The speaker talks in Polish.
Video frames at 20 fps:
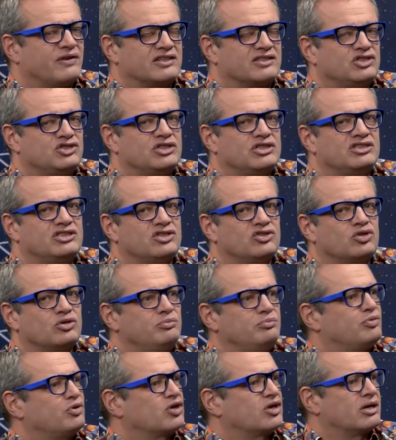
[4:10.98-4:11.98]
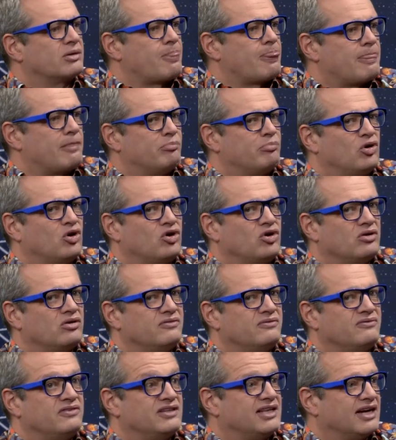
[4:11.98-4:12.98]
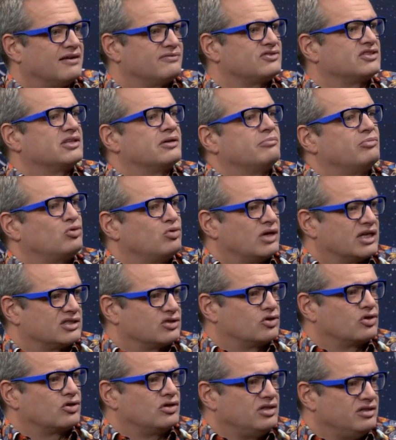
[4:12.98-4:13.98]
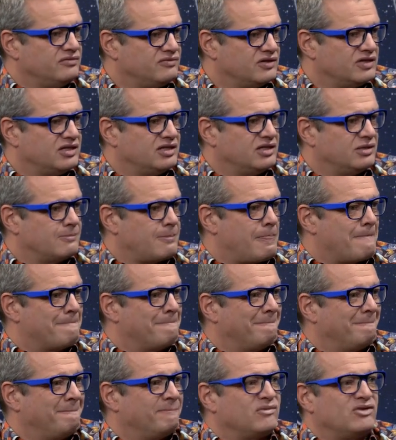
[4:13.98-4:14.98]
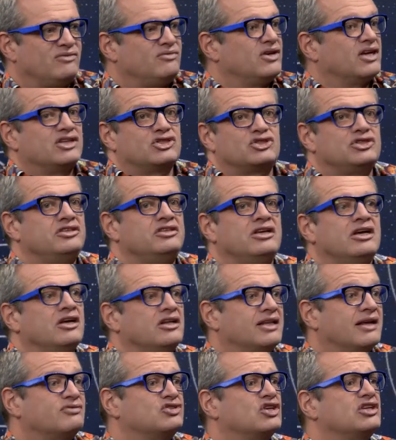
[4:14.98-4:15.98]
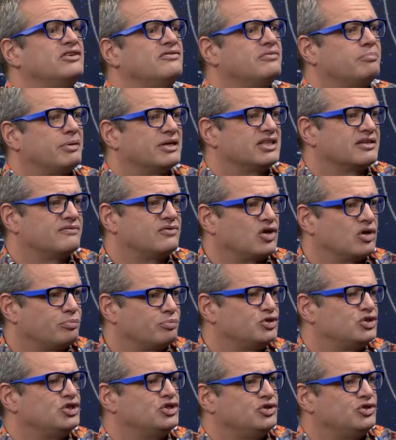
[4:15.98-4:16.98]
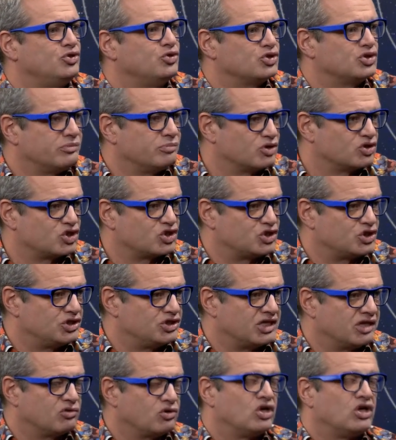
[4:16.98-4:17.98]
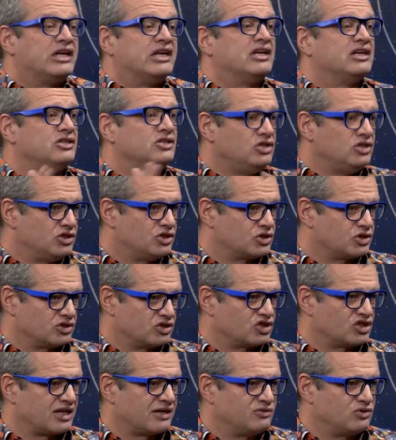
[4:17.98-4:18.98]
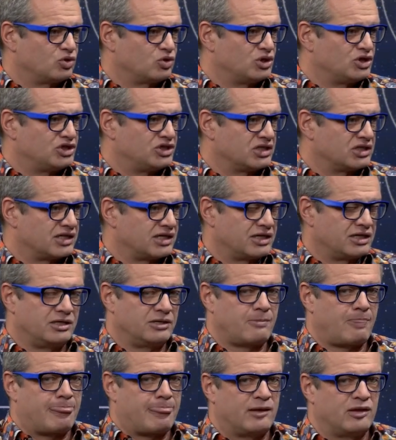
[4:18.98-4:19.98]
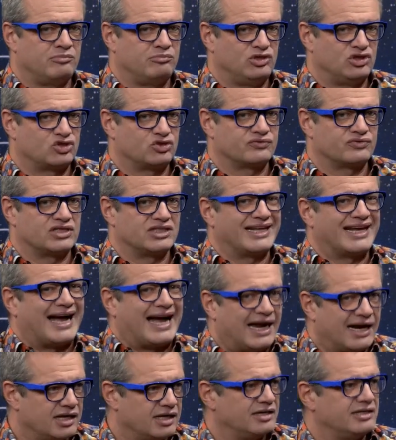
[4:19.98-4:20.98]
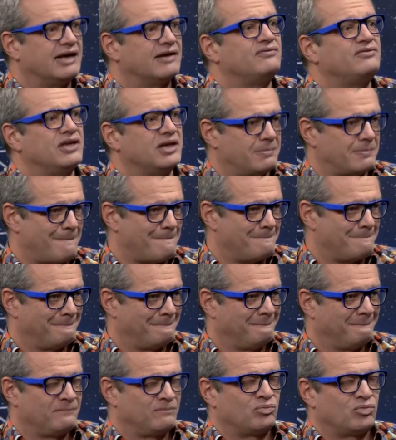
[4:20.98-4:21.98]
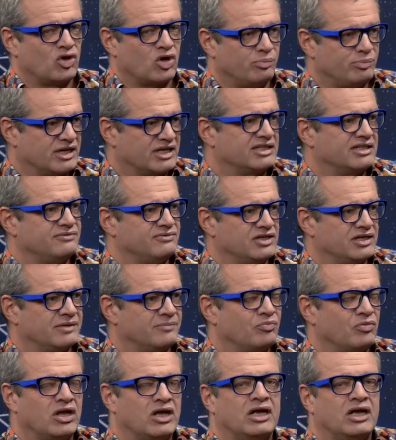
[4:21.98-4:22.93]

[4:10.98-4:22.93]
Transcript: faktycznie zdjęto mi program, bo wydawca był nadgorliwy mm, i wiesz, i na wszelki wypadek wolał puścić newsy, bo coś się działo, niż zostawić drugie śniadanie e, mistrzów wtedy. Ale ja wiem, obiektywnie,